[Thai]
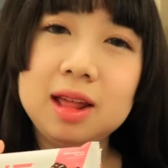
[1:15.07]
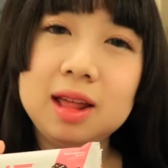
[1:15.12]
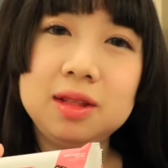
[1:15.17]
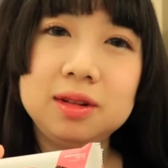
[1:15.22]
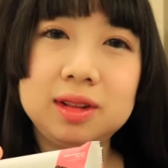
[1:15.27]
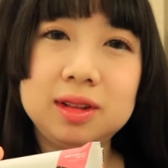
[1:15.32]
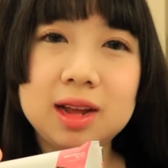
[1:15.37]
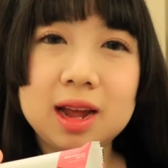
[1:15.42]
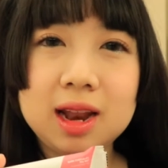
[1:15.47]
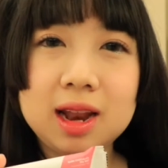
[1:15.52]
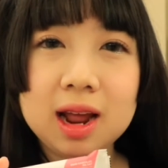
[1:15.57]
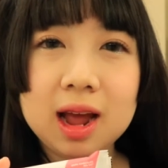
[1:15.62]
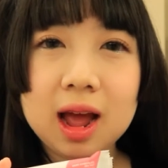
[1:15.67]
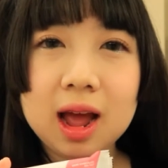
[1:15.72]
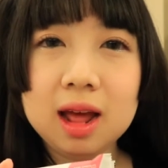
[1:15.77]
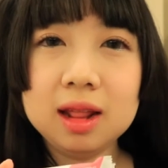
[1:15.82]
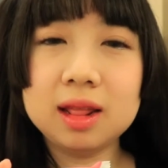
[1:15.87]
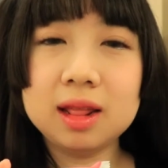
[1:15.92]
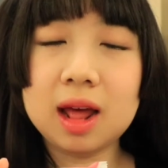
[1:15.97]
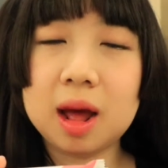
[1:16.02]
รสนใจนะ
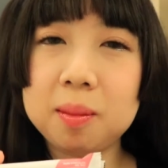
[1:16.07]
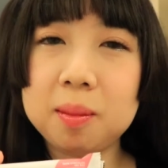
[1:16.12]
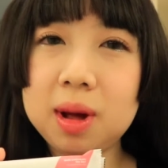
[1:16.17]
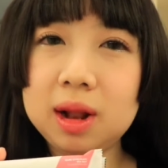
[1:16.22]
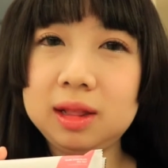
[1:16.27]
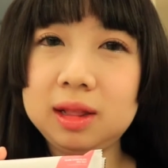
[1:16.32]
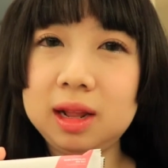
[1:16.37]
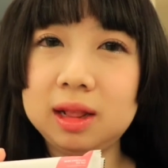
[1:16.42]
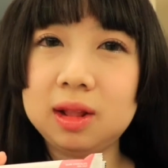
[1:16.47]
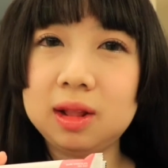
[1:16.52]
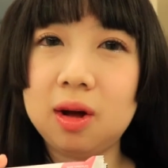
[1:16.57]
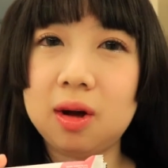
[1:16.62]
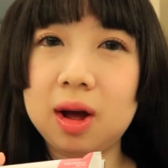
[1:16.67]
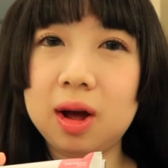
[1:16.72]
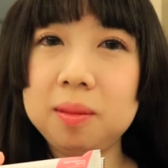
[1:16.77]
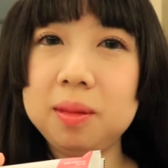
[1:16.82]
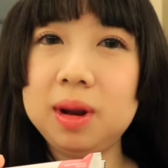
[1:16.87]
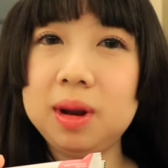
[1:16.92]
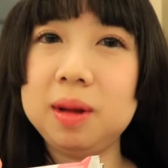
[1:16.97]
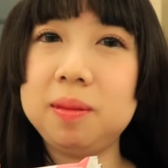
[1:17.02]
คะสามารถติดต่อ
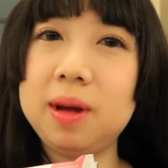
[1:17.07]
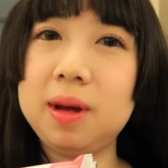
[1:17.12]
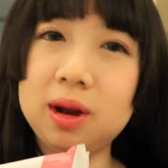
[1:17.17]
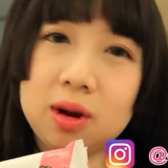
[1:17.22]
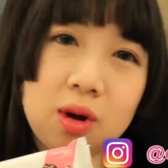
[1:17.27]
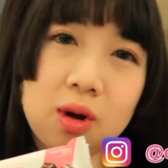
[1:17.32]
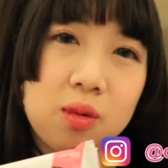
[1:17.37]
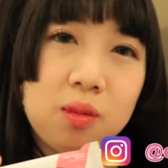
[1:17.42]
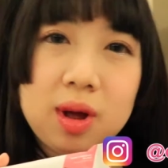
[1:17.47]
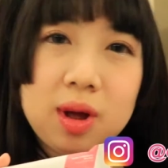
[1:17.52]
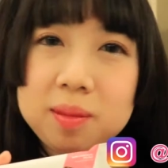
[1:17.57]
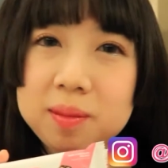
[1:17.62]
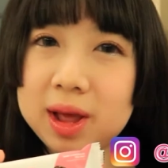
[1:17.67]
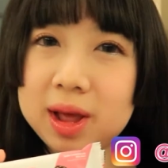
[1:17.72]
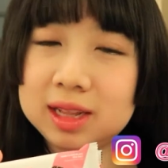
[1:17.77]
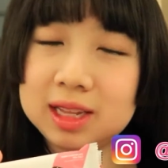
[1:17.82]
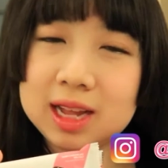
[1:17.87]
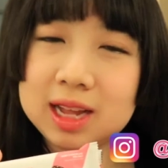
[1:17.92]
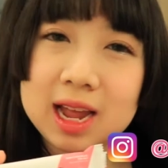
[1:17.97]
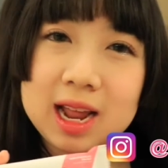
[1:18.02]
เข้ามาในเพจของ One
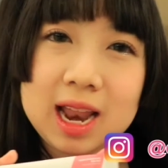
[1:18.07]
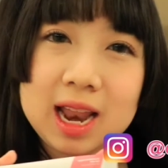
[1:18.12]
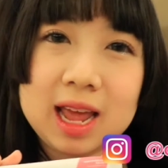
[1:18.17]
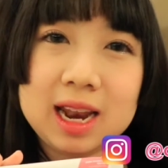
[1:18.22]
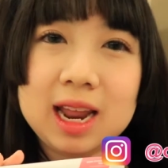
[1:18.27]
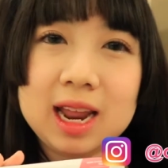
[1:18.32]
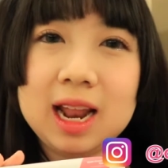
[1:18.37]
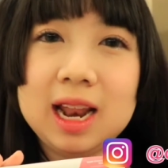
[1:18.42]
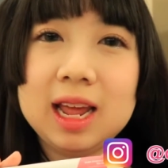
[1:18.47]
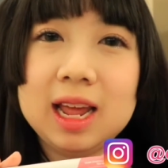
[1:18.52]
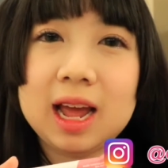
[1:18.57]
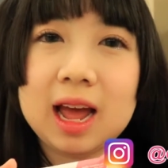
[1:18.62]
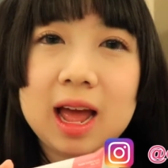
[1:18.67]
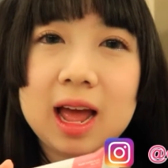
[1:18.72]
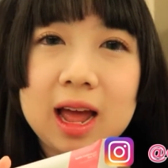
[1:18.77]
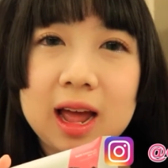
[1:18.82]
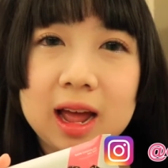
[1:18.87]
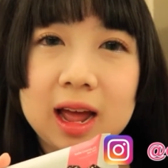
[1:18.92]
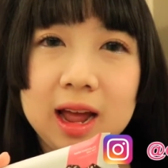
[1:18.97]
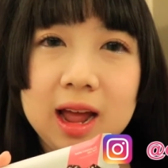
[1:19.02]
Band Thailand ได้เลย
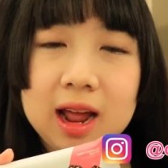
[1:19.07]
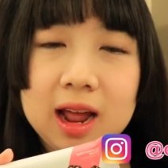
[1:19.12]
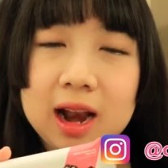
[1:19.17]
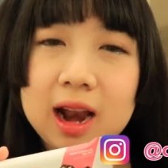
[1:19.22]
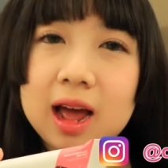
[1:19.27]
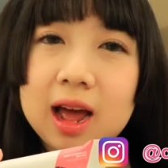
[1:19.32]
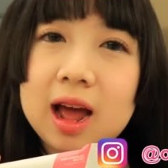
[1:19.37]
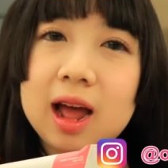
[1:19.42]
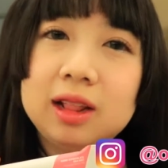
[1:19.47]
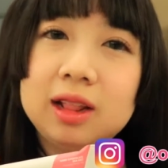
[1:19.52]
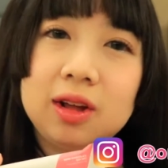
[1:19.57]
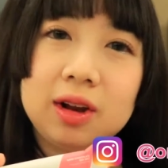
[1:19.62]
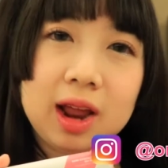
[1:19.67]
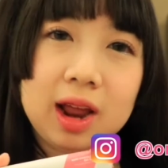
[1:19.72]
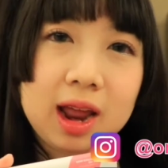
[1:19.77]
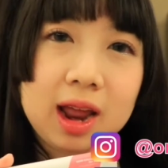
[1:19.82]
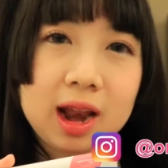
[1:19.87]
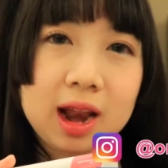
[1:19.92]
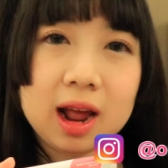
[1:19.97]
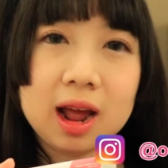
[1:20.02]
ค่ะ ราคาต่อ
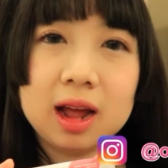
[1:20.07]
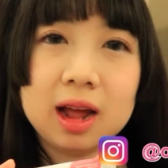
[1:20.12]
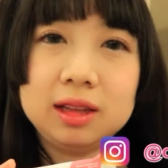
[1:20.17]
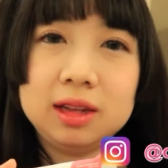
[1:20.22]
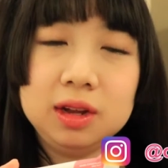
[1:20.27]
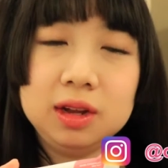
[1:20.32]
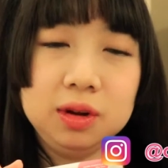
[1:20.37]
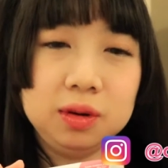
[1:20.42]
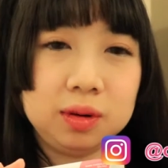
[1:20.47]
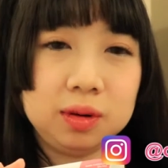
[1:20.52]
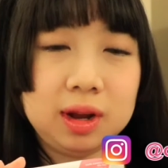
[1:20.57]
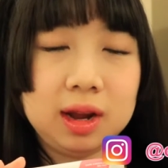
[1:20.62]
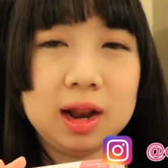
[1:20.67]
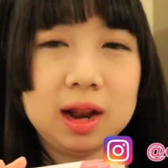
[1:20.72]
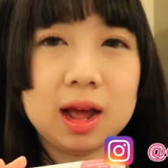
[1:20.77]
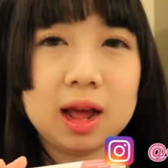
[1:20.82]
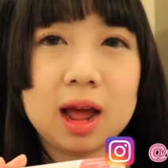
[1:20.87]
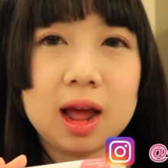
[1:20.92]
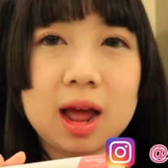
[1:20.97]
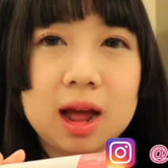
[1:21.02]
ให้นะคะจะอยู่ที่
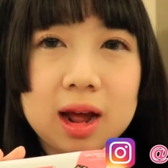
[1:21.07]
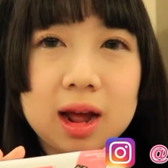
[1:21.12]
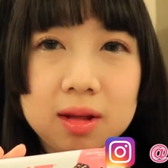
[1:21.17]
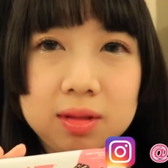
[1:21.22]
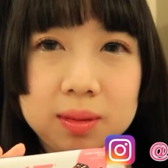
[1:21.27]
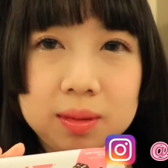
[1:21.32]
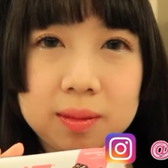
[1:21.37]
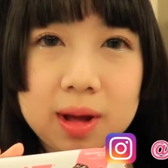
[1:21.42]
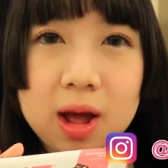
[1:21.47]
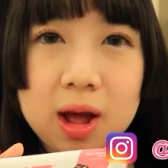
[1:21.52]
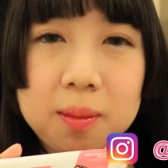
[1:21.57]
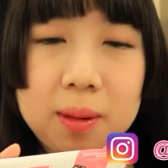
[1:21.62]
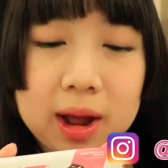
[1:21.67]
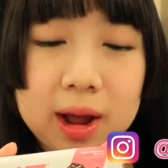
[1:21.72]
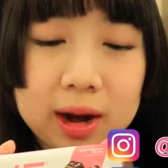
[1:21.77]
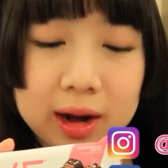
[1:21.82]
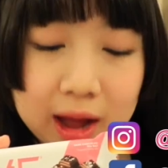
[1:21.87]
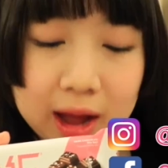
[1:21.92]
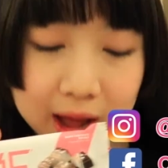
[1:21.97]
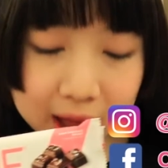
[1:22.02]
ราคา99 บา
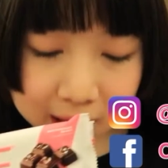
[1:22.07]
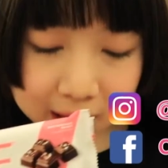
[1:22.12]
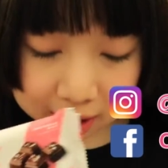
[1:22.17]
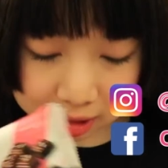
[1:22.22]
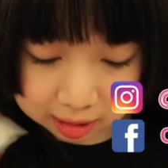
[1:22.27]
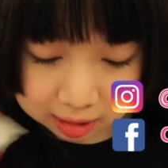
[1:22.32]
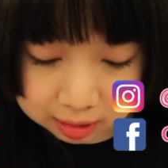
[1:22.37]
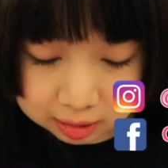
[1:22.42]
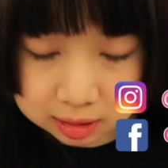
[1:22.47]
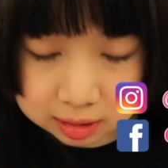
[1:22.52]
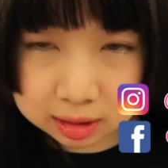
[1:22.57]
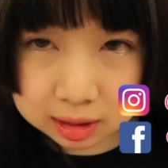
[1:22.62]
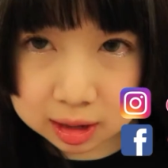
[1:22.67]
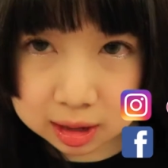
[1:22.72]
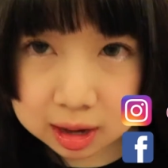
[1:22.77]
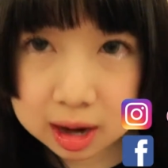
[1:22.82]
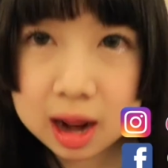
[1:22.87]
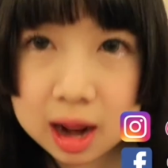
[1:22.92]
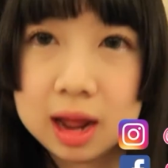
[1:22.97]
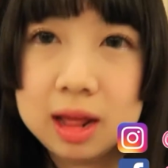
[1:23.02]
ทค่ะ หรือ
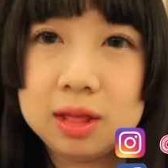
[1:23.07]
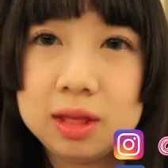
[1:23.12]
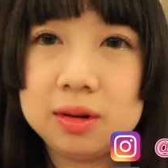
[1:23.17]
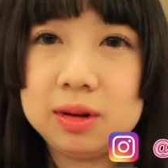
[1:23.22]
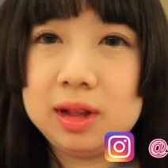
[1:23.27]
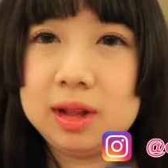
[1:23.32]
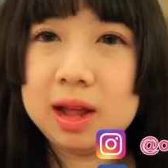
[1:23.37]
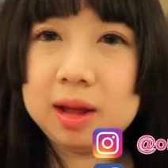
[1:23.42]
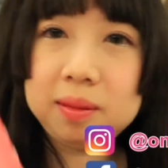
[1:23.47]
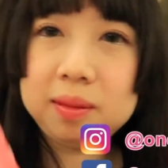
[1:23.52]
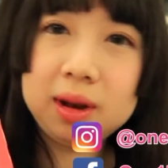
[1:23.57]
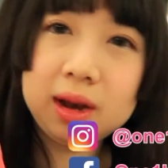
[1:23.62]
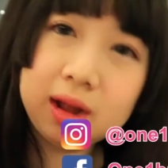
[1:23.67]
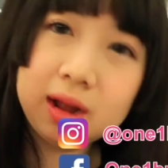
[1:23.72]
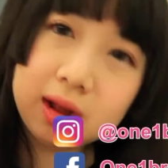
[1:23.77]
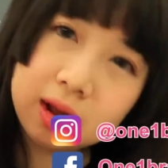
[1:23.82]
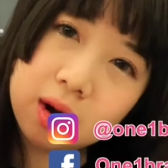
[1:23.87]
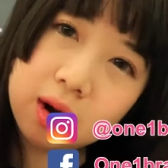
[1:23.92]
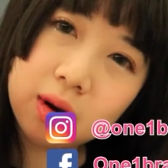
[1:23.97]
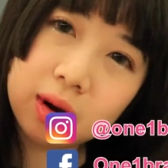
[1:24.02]
ใครสนใจเป็น
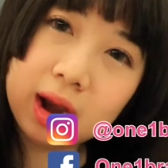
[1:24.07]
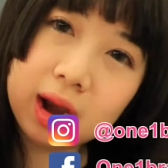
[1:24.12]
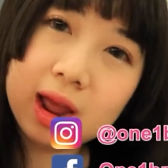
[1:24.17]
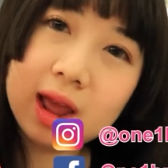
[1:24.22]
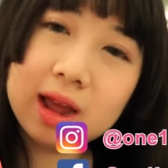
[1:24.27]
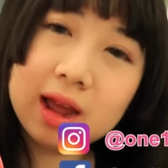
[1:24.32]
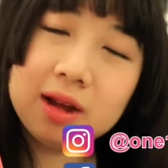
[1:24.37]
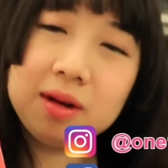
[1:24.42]
กล่องนะคะ